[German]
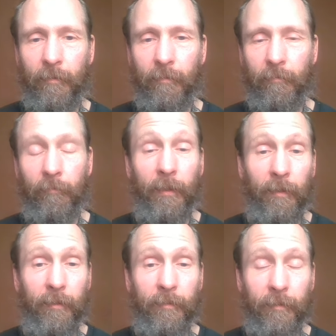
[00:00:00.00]

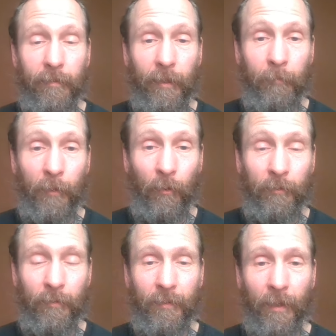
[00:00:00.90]
wichtigsten Themen
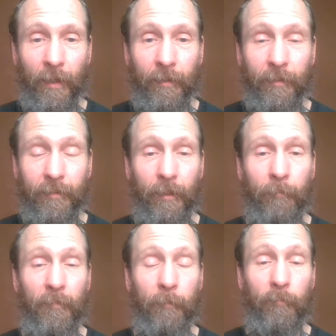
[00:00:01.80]
heutzutage, ist
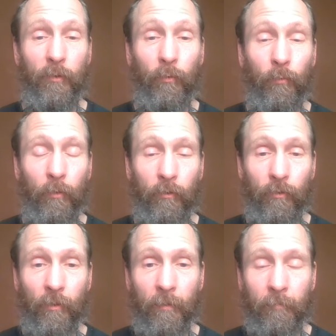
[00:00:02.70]
eben die
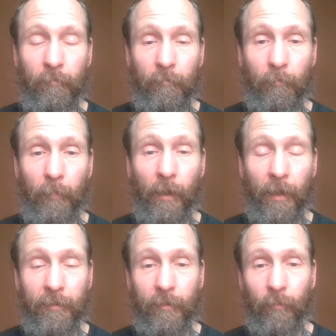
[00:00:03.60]
psychische
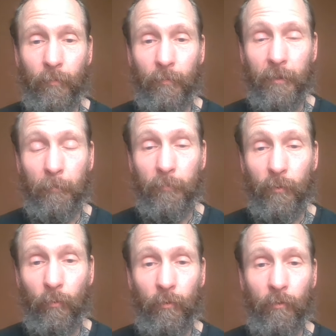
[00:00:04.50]
Belastung und der
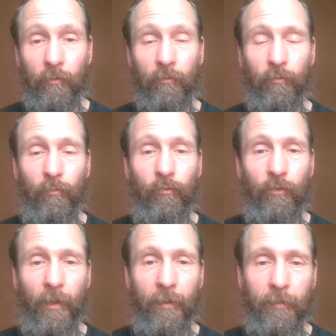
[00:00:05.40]
psychische
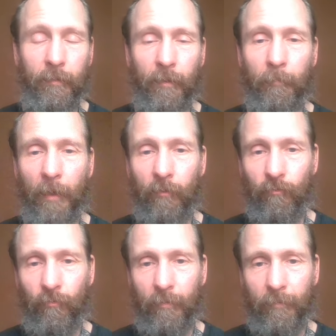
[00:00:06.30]
Zustand der
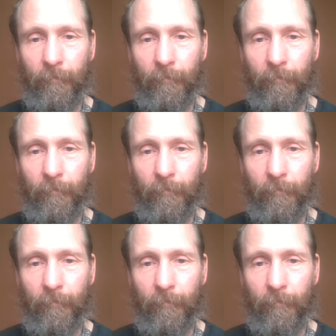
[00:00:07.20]
Menschen.